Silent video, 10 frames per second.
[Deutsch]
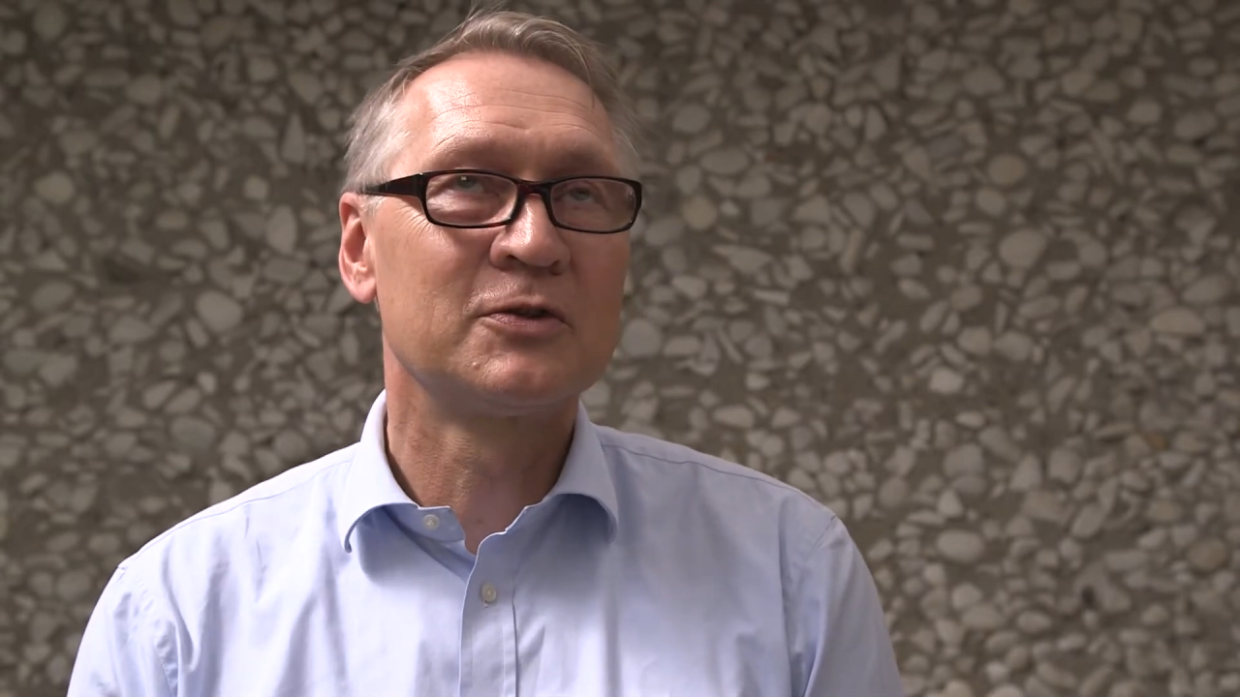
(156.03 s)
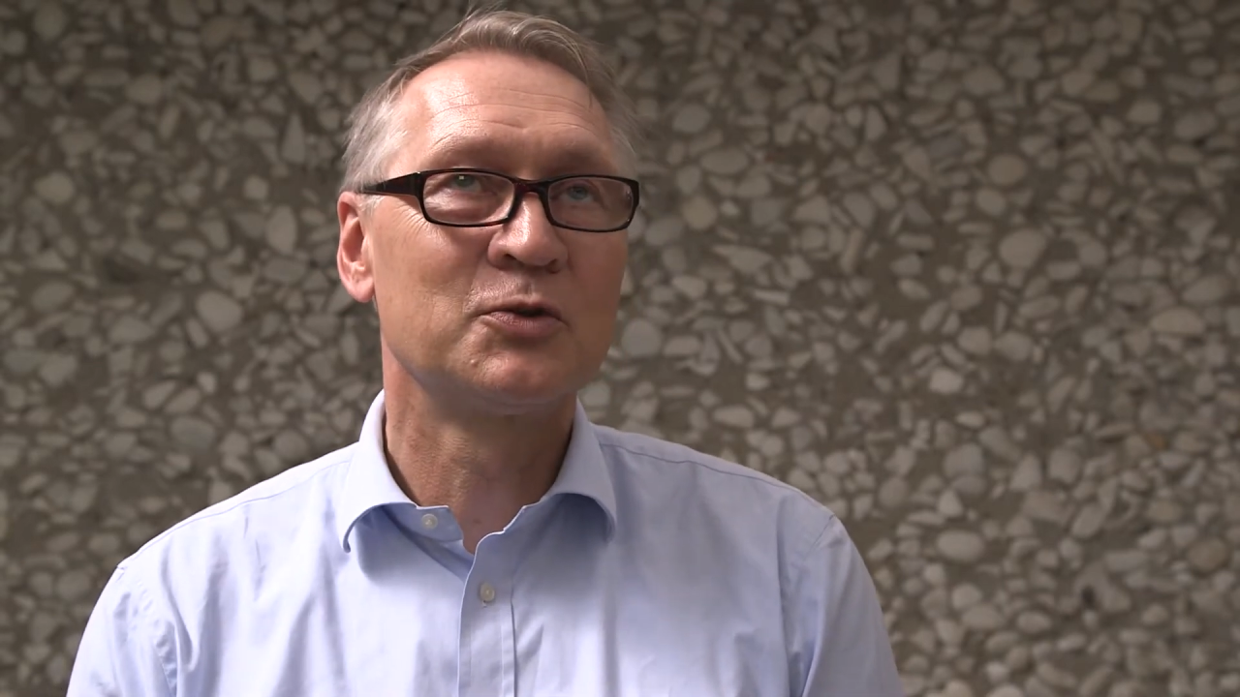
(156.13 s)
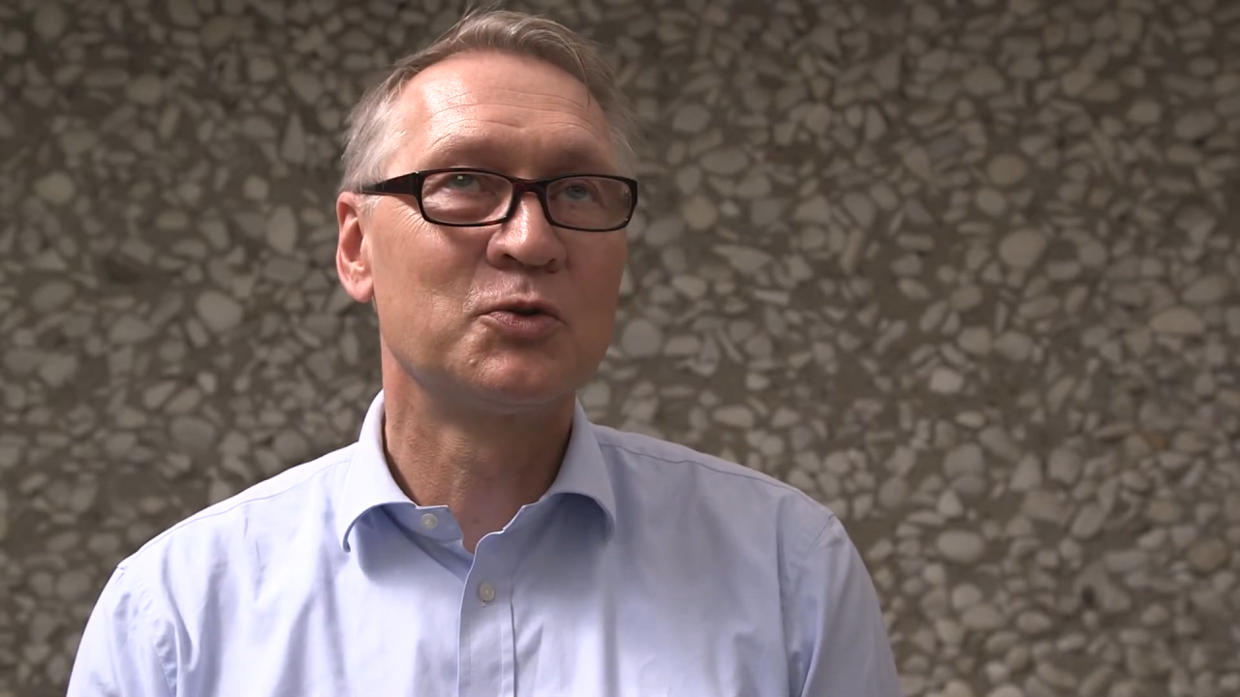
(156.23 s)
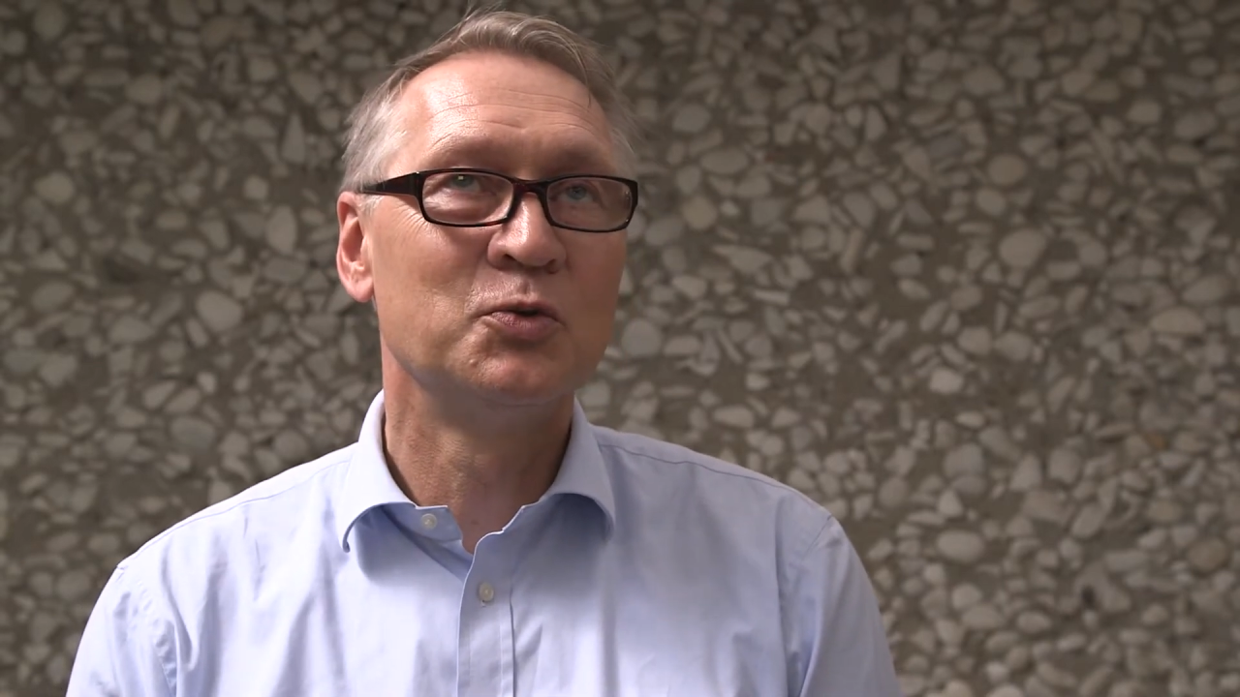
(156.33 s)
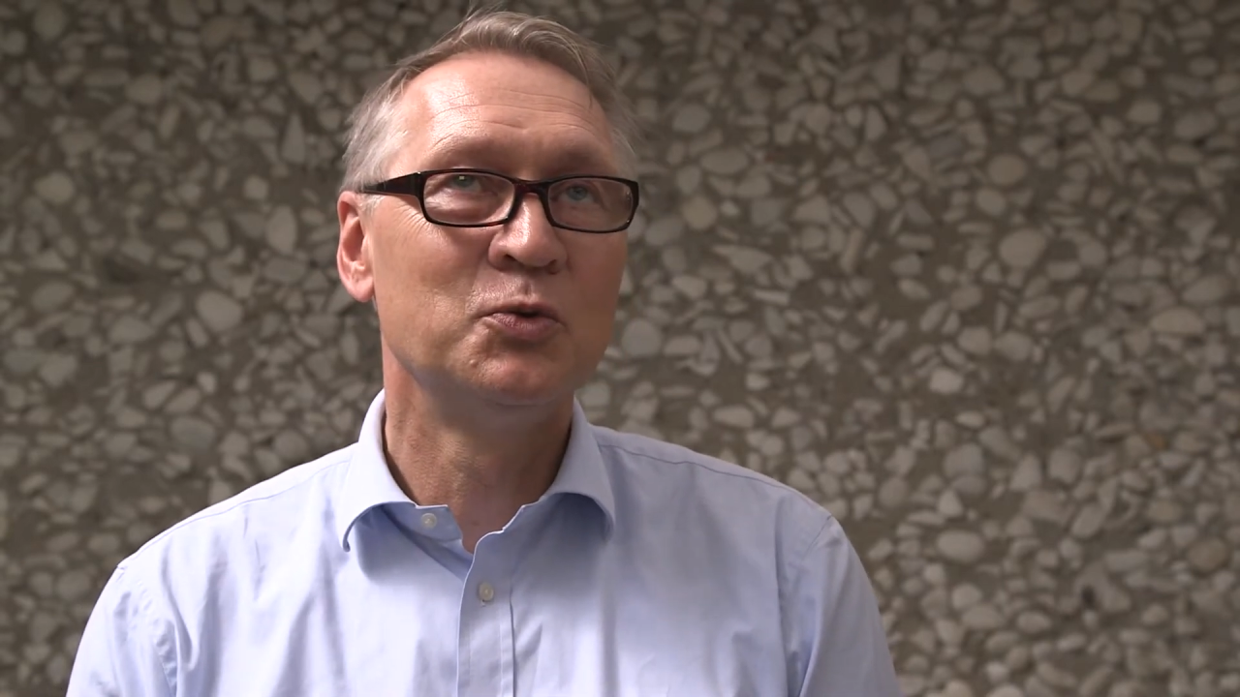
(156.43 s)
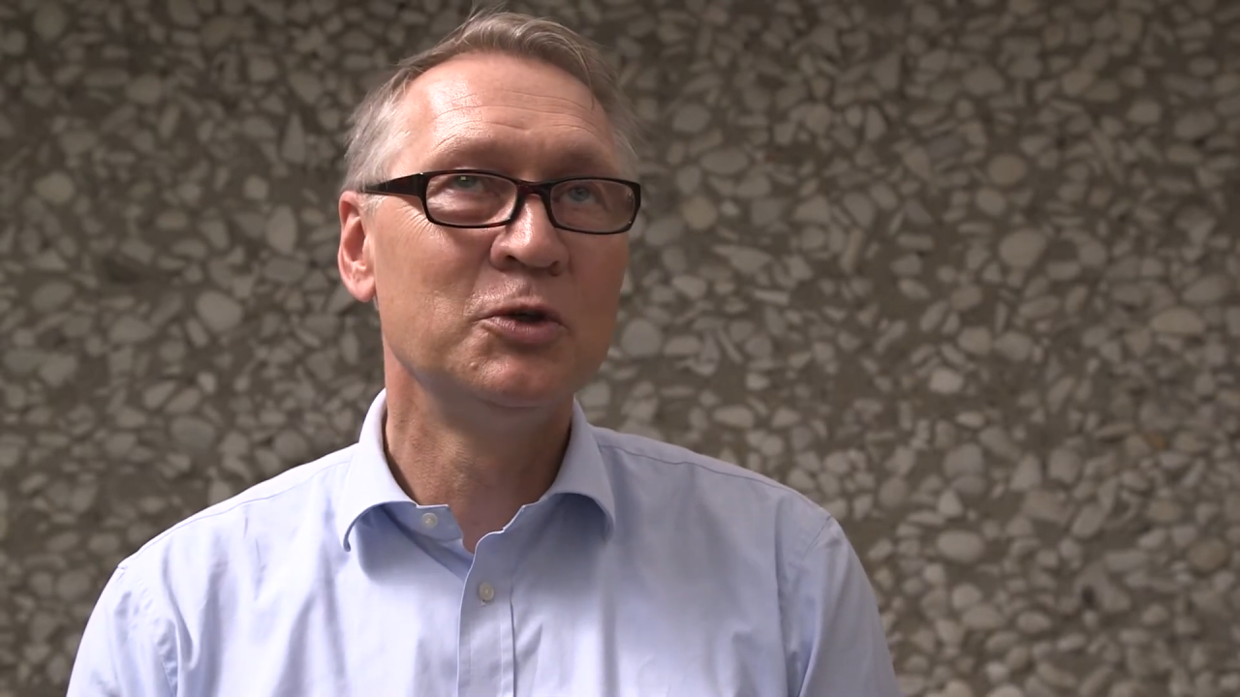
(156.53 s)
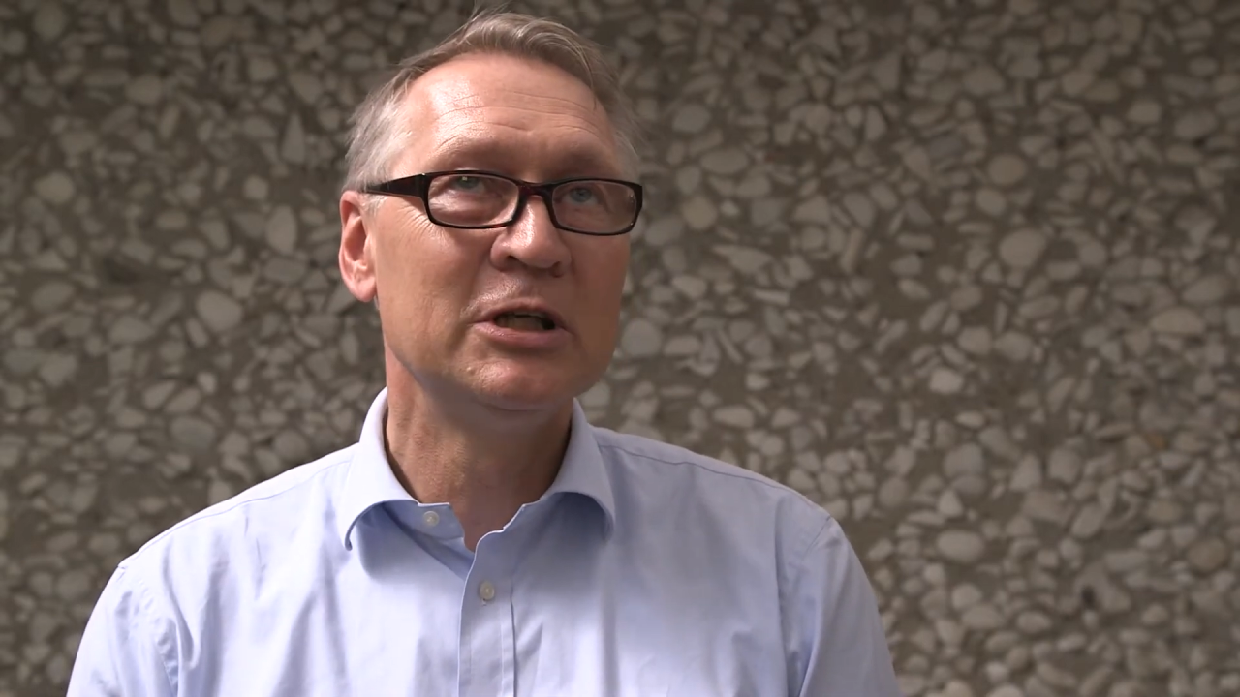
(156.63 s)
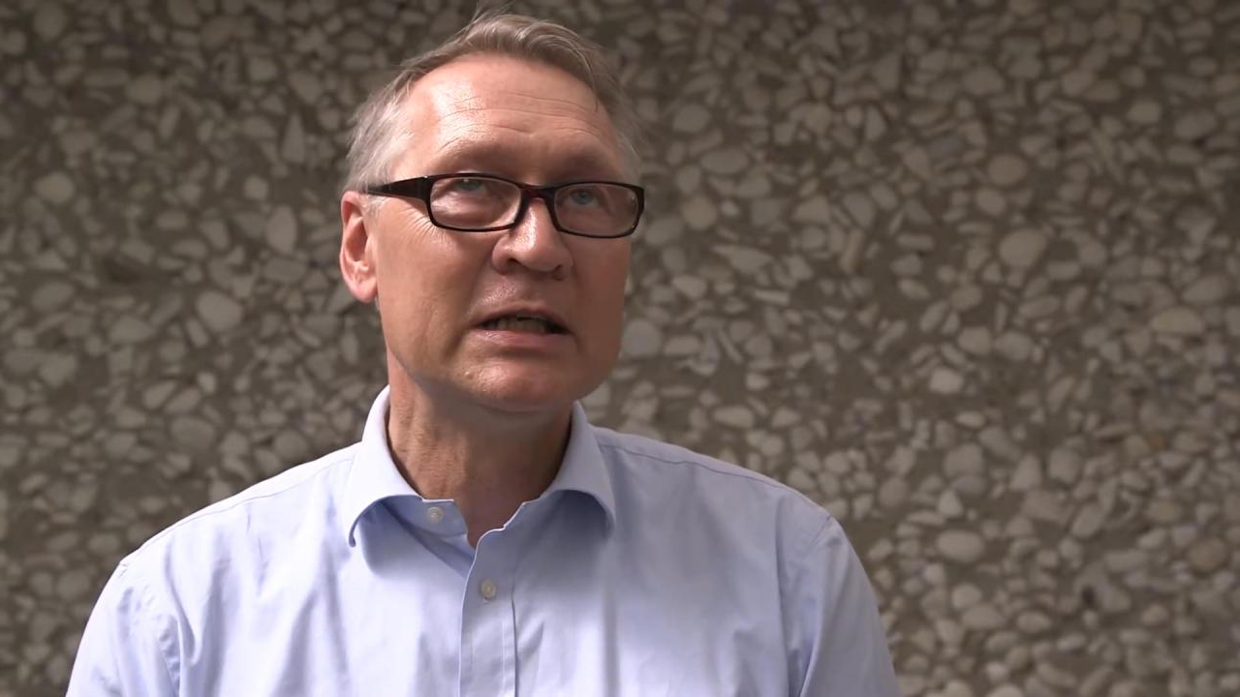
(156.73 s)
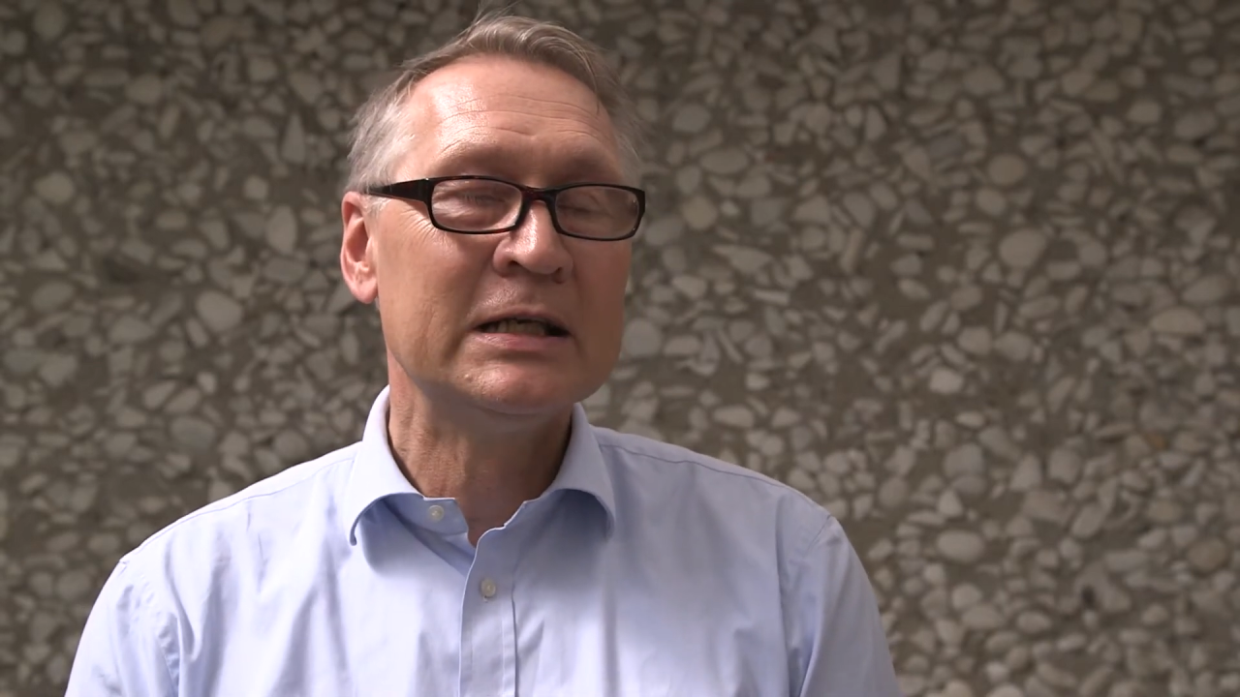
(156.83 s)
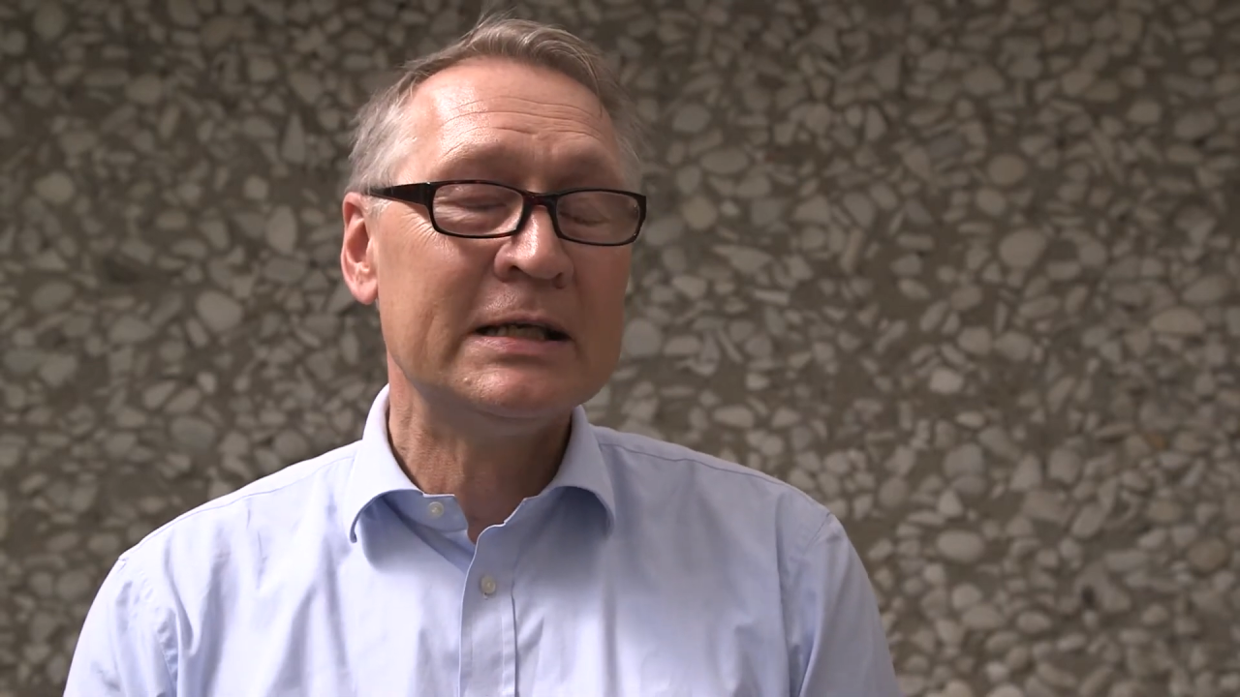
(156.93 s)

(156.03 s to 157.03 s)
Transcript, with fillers: zu tun.